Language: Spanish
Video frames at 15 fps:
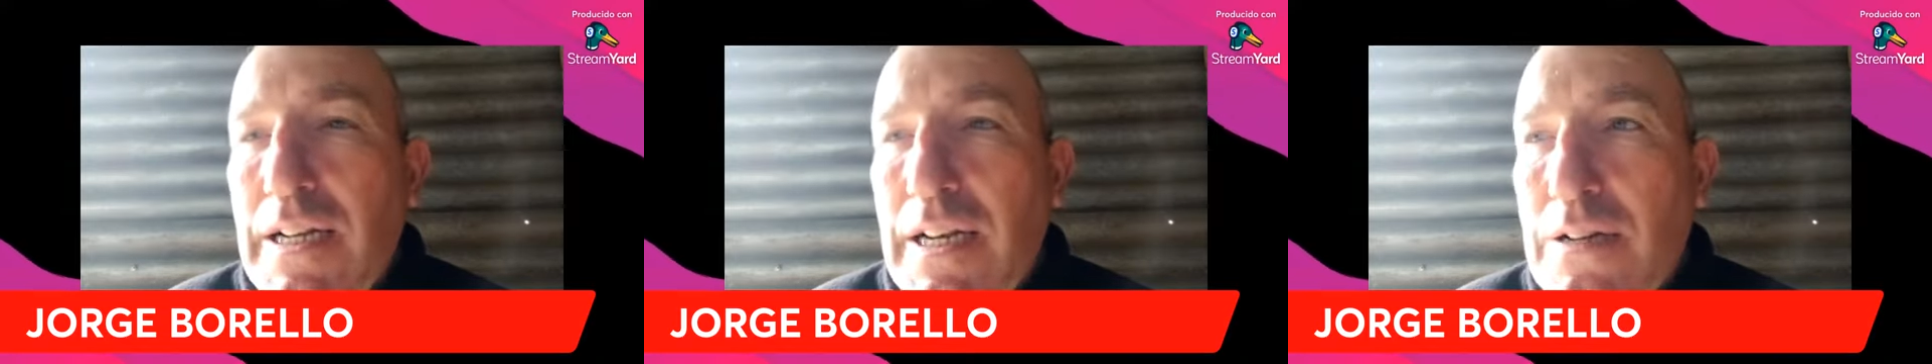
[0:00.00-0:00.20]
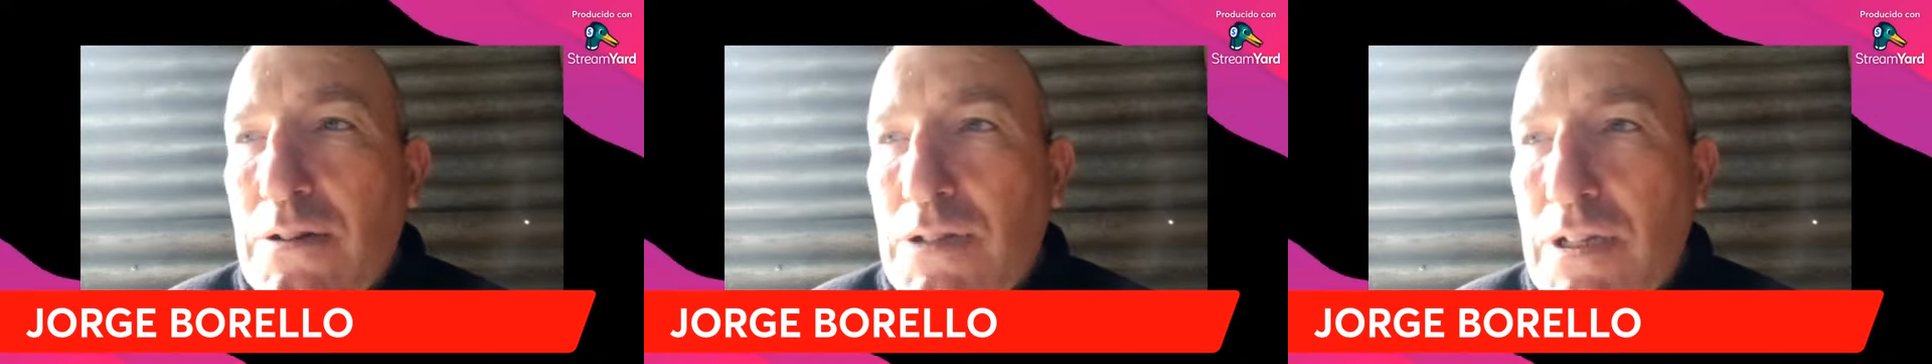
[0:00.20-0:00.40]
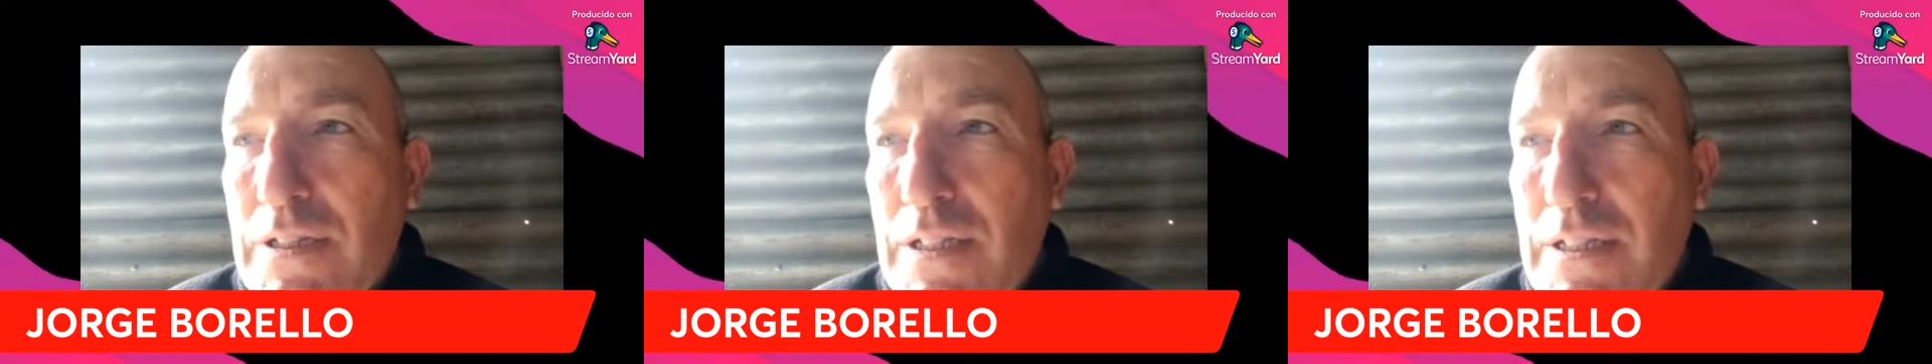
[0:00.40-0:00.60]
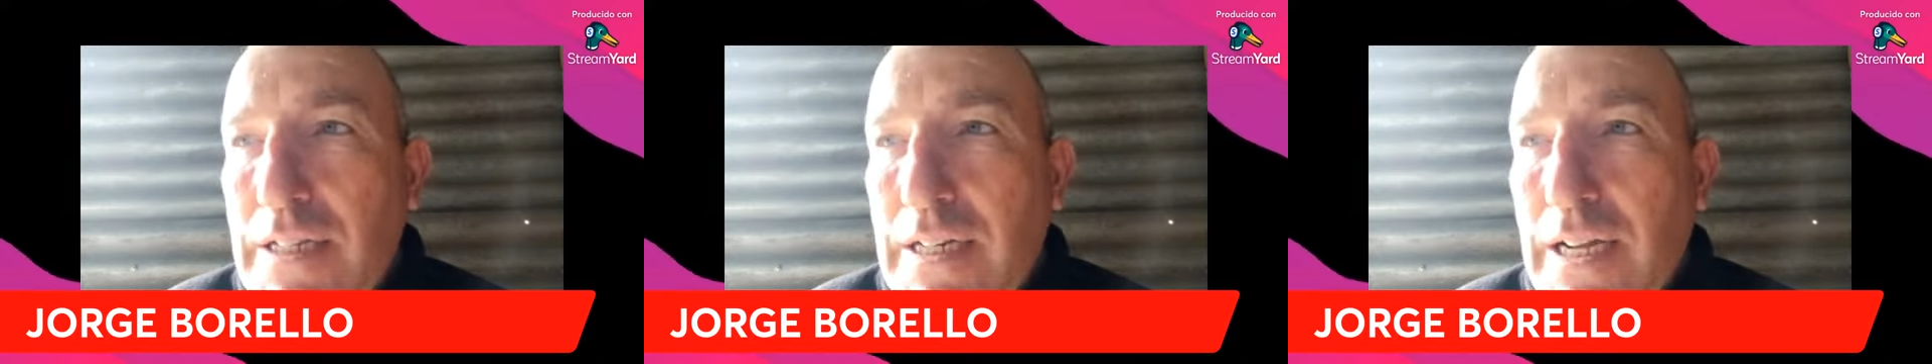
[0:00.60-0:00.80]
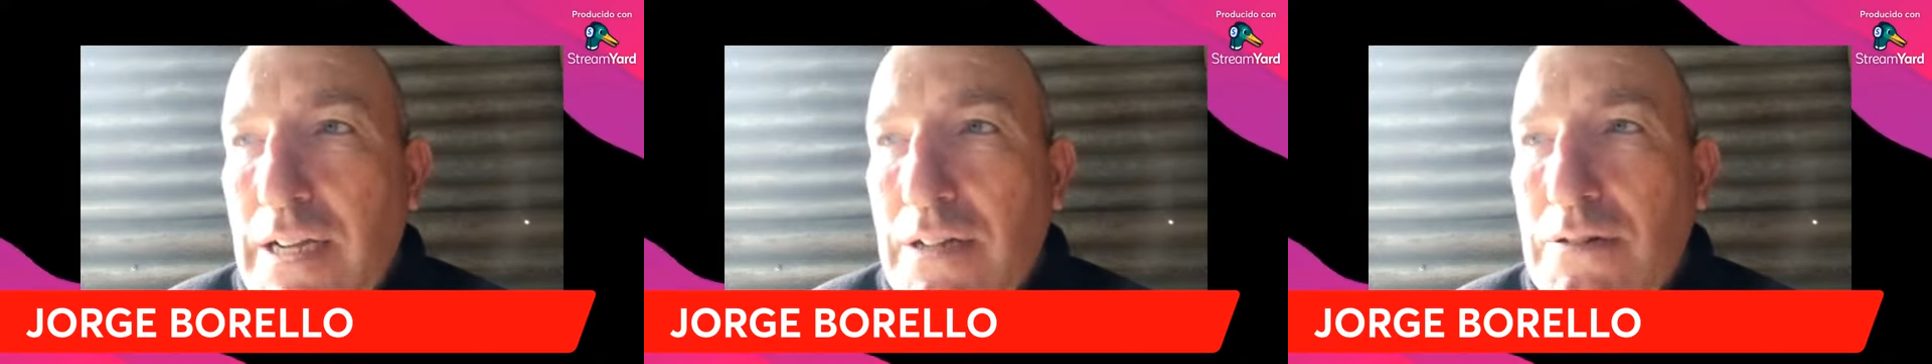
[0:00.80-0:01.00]
que las cosas se
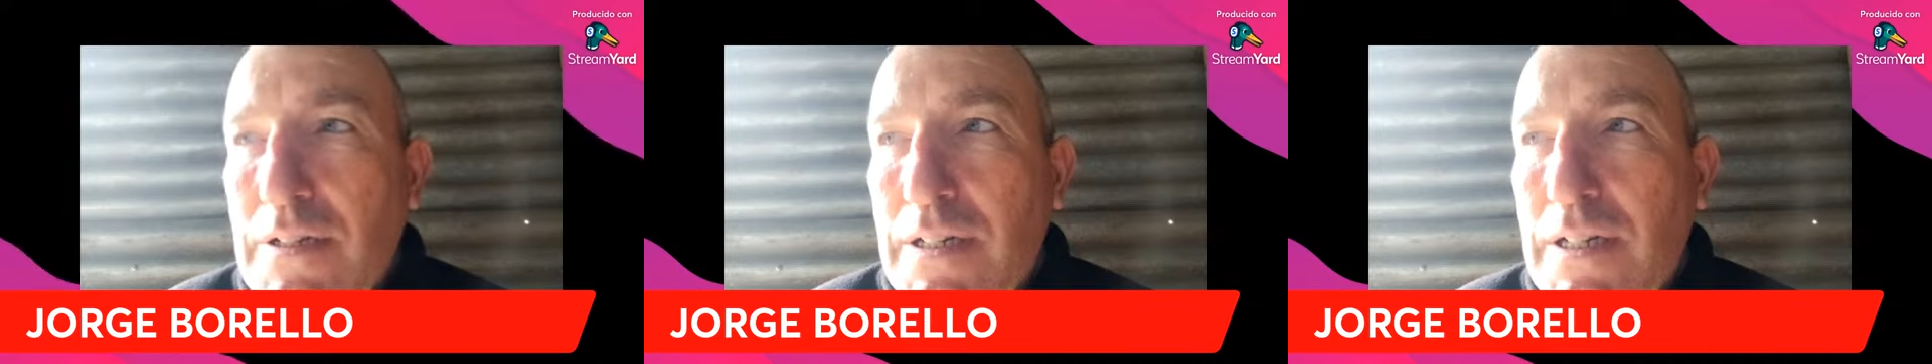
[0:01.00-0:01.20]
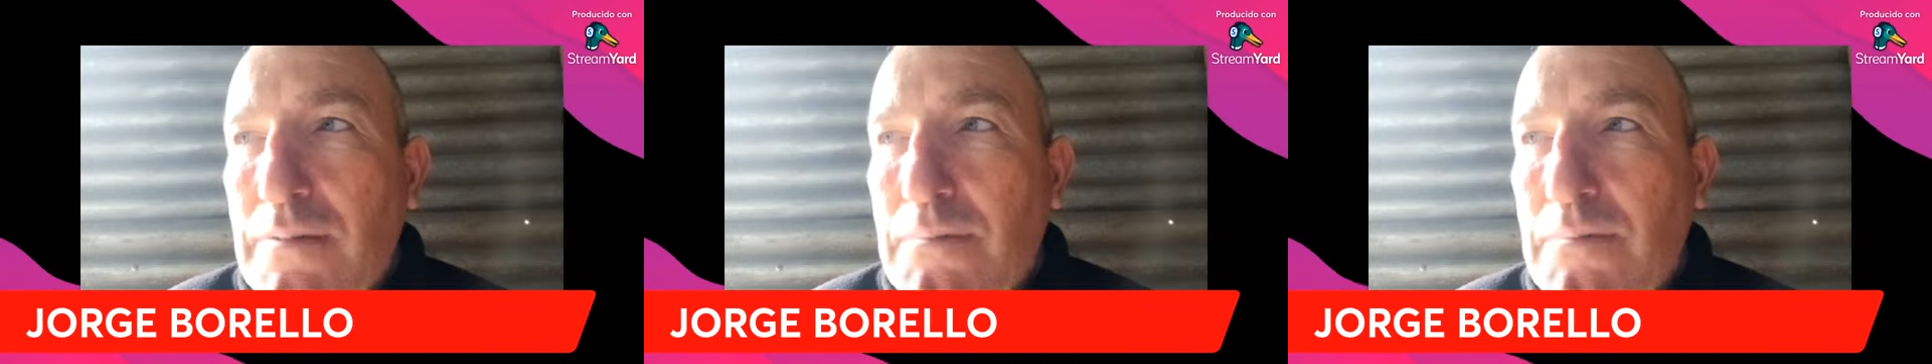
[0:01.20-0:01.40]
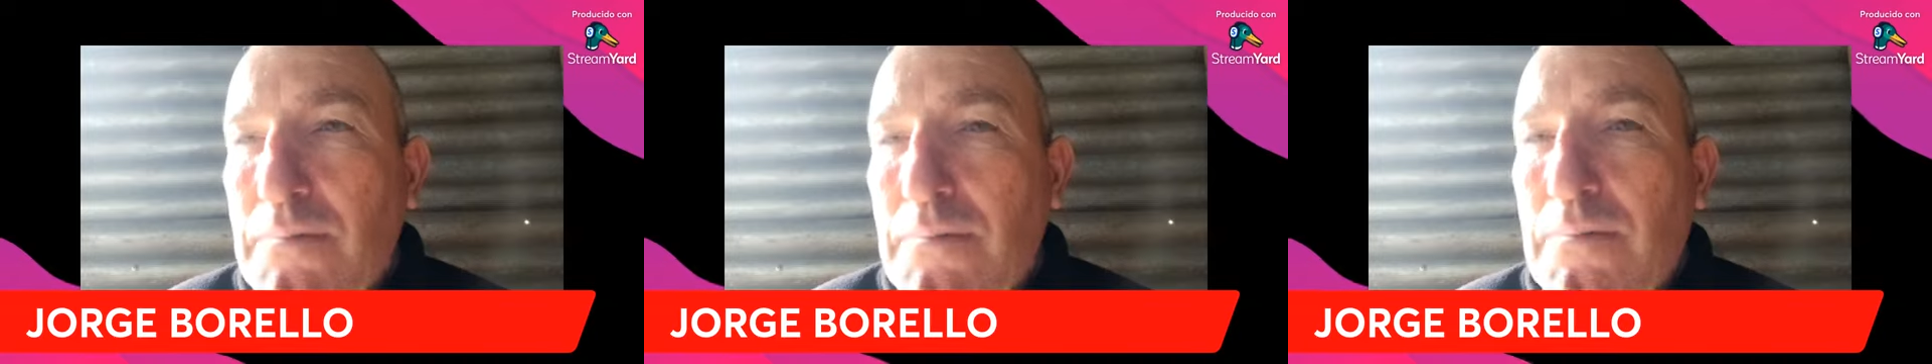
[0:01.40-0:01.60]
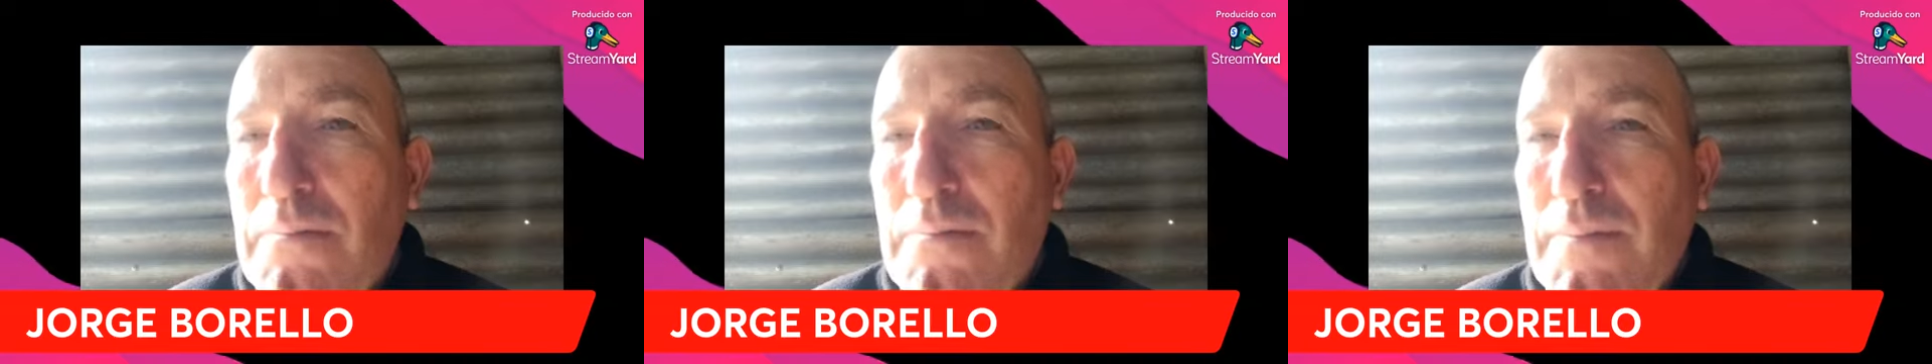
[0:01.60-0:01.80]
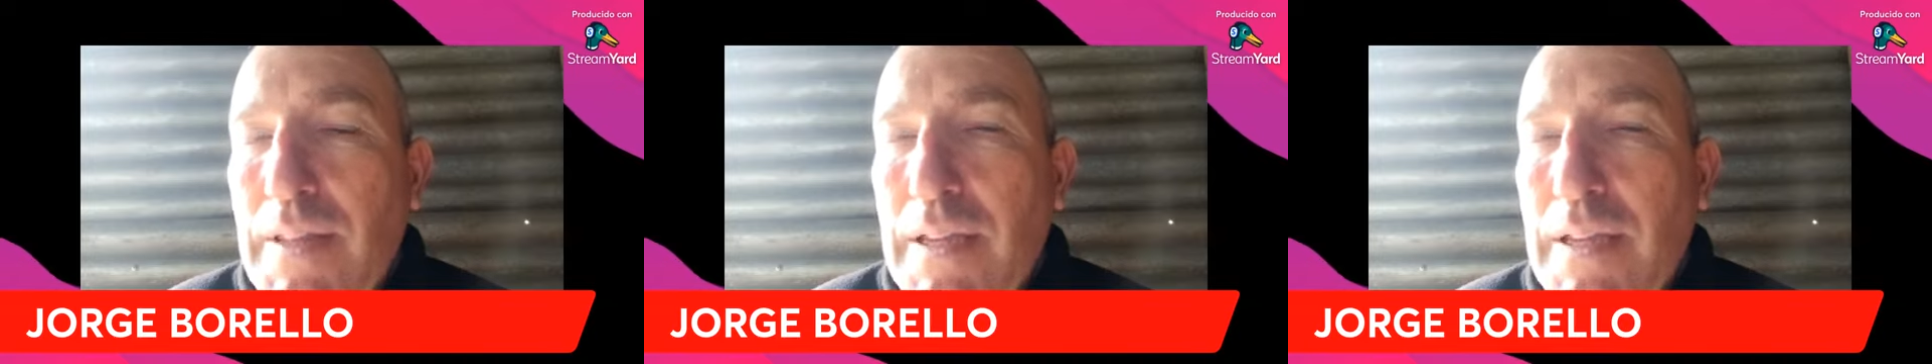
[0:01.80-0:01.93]
entregaron en,